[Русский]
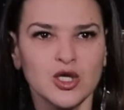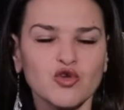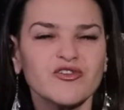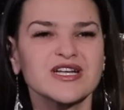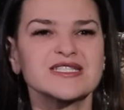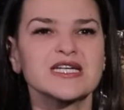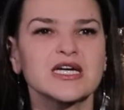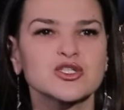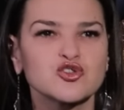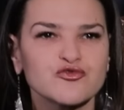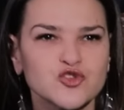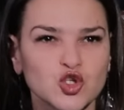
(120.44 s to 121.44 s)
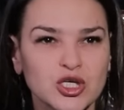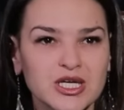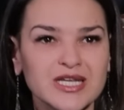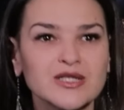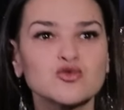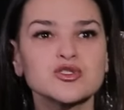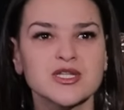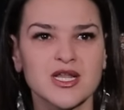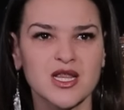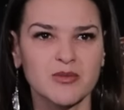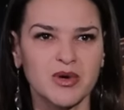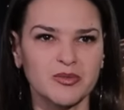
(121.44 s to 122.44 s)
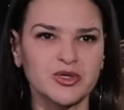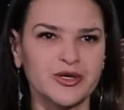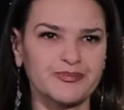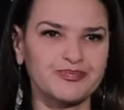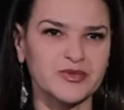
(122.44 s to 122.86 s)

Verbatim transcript: Но в конце концов все-таки Ирина узнала обо мне.